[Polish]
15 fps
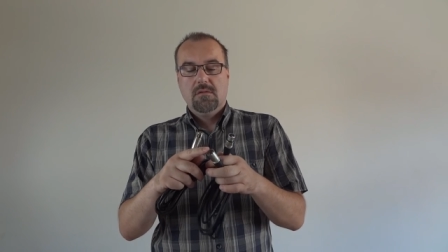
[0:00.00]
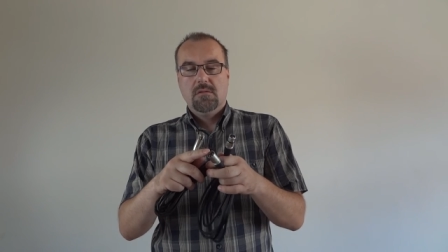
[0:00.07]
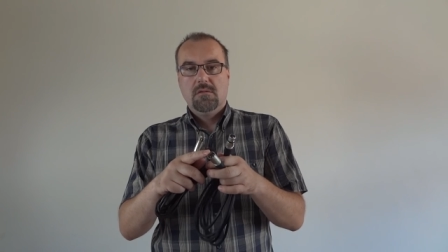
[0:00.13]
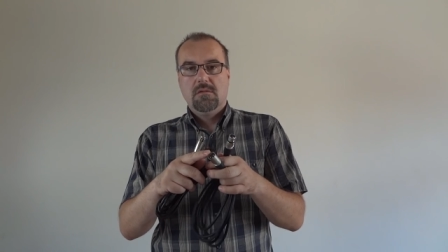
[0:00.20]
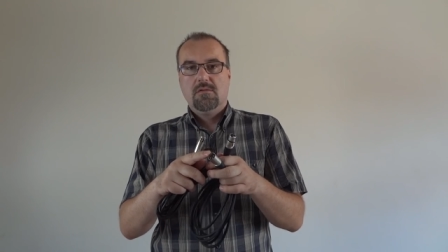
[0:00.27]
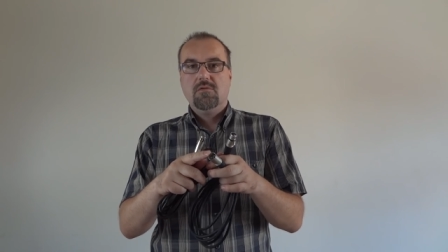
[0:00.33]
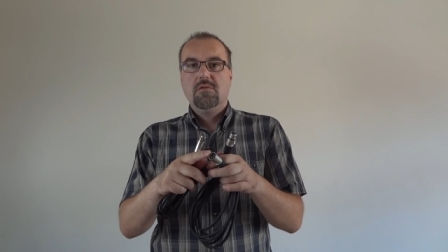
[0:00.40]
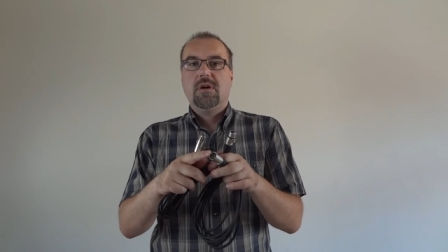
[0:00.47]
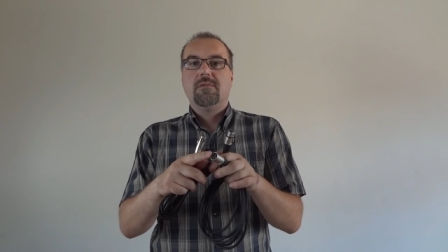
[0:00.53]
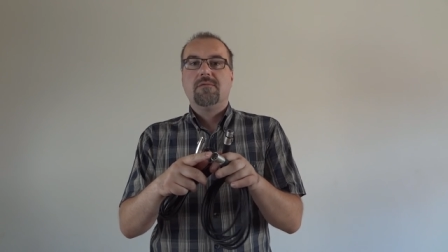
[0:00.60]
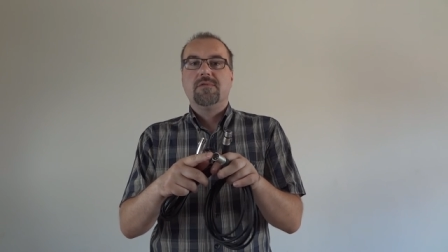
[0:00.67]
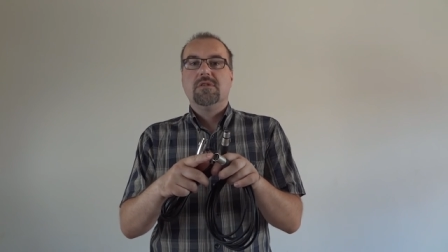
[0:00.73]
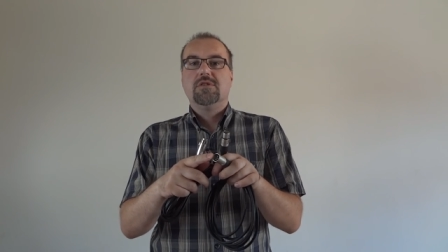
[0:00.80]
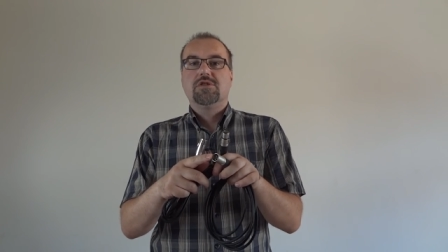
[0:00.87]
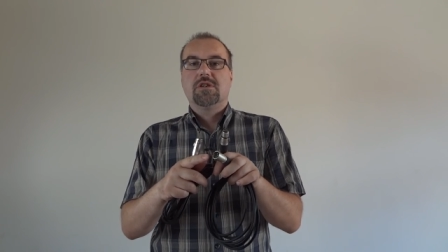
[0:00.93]
drugą
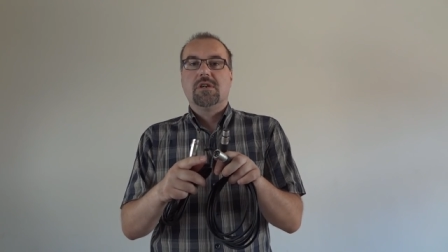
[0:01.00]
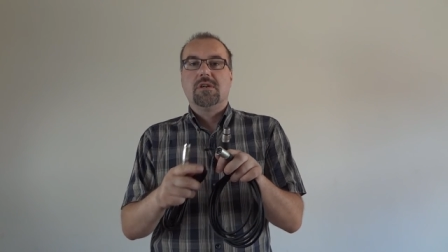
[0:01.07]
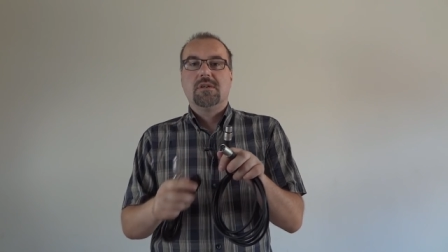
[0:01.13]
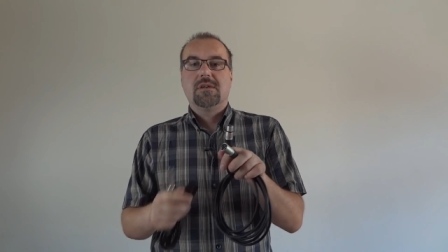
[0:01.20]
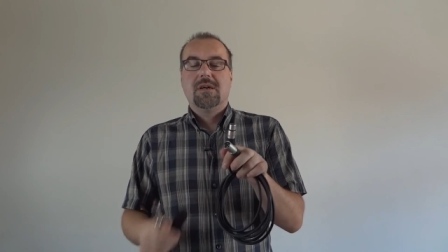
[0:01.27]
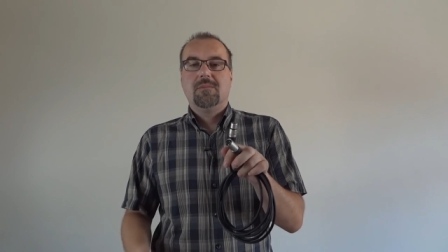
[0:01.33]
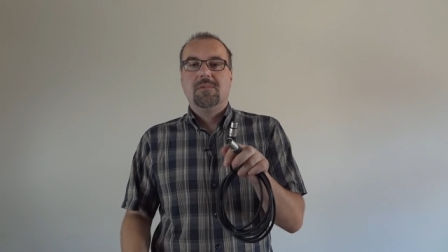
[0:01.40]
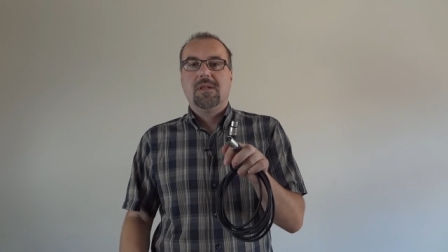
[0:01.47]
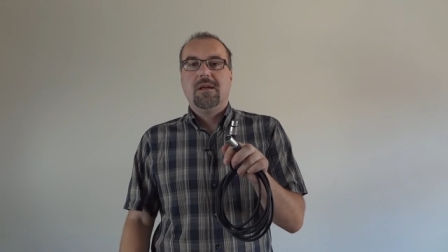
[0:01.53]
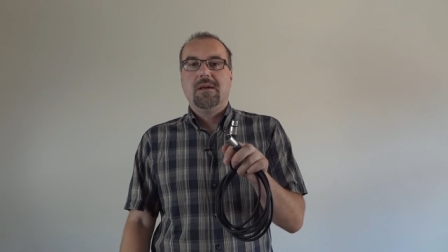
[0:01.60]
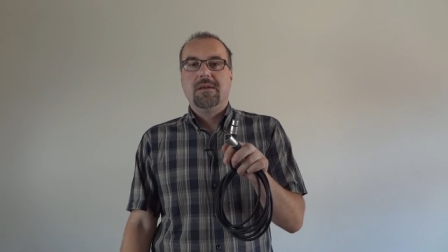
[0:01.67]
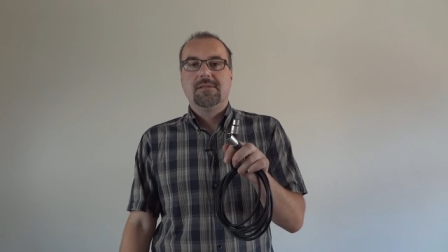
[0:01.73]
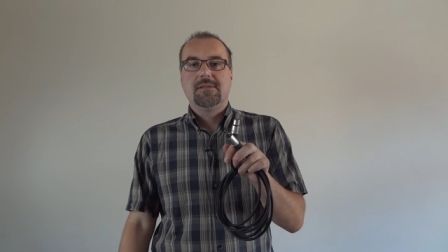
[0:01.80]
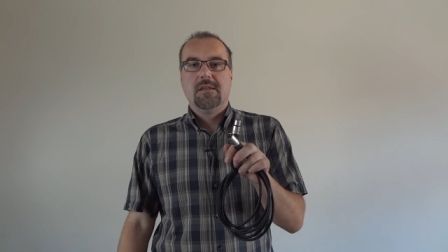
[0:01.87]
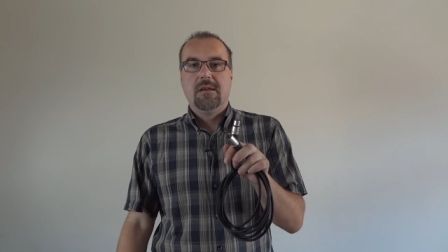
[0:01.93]
wtyczkę kabla
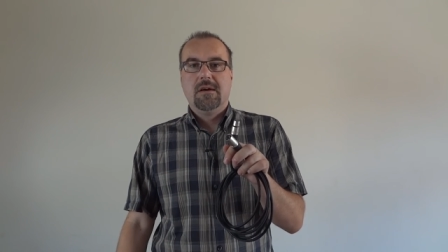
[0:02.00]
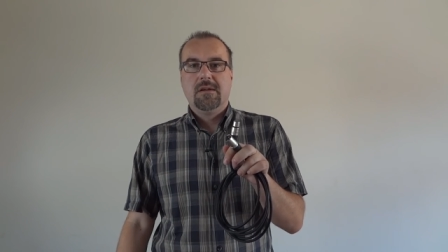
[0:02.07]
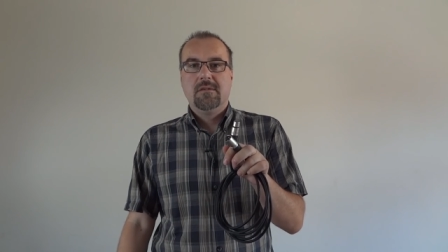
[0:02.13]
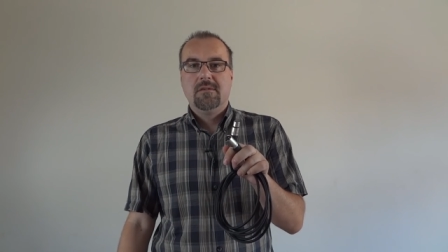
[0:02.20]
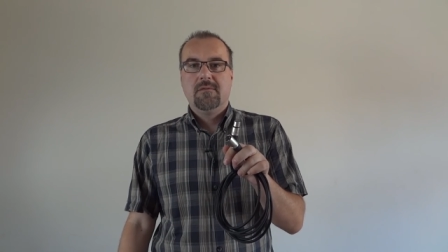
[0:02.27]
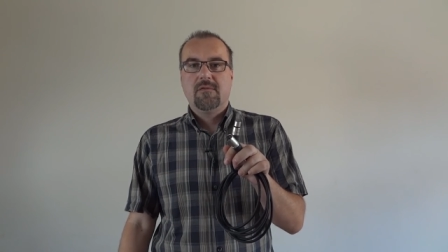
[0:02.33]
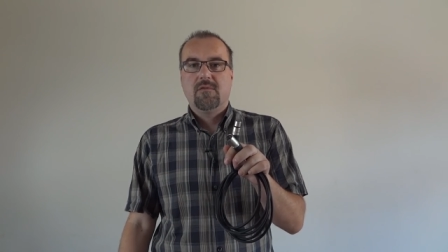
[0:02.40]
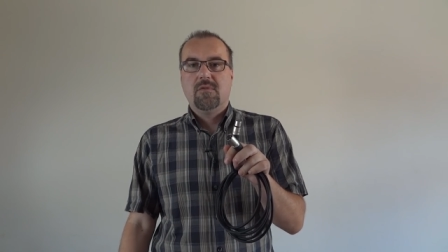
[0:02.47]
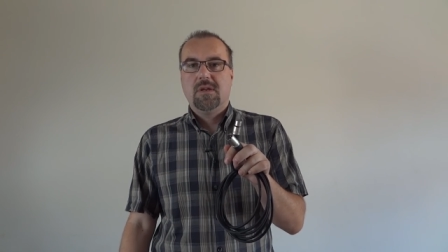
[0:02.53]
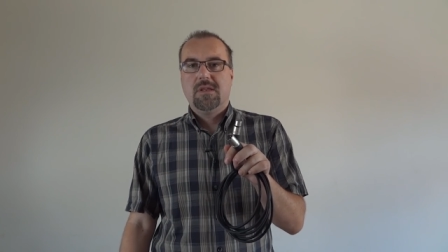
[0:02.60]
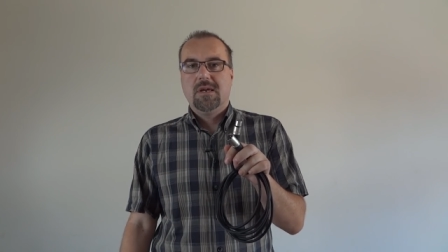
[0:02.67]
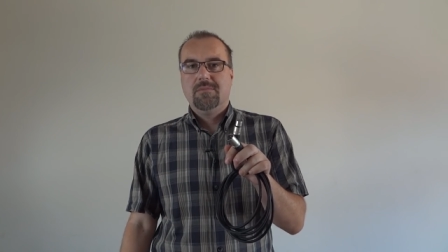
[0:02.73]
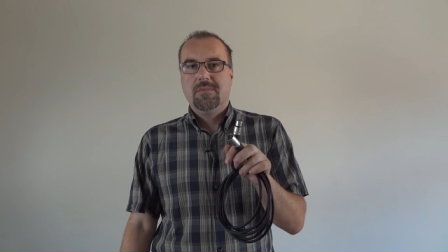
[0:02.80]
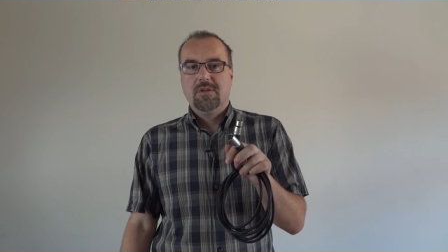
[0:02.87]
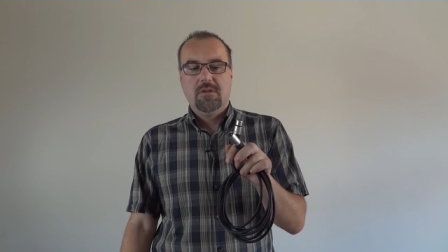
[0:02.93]
XLR
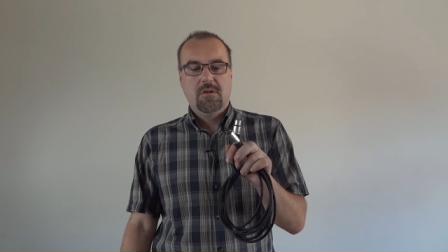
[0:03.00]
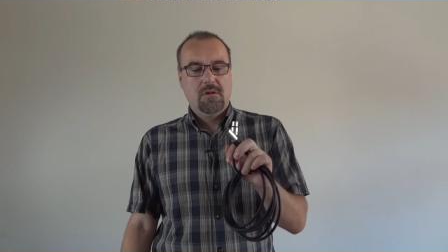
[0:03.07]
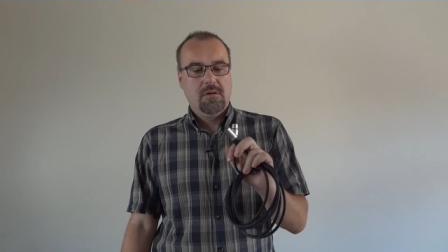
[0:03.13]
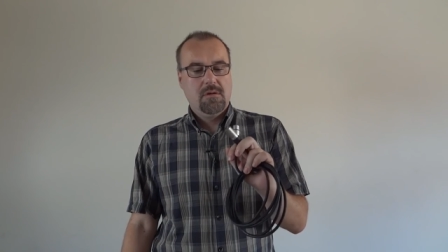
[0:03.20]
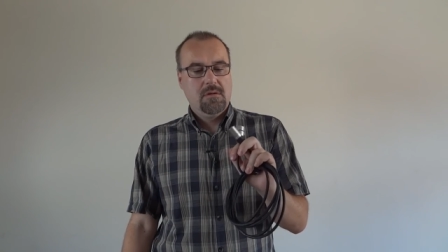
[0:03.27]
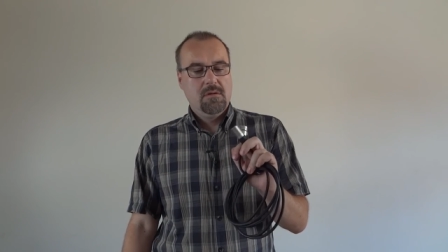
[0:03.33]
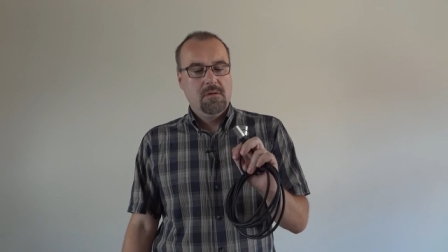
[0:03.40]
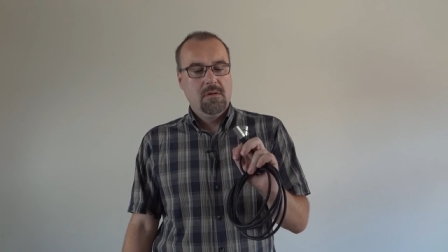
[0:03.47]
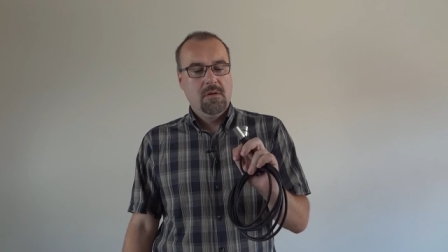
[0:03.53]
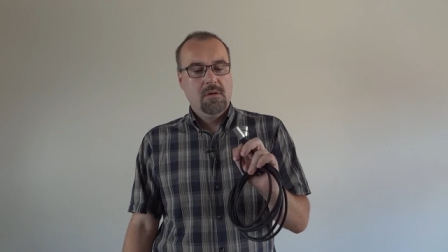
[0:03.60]
wkładamy do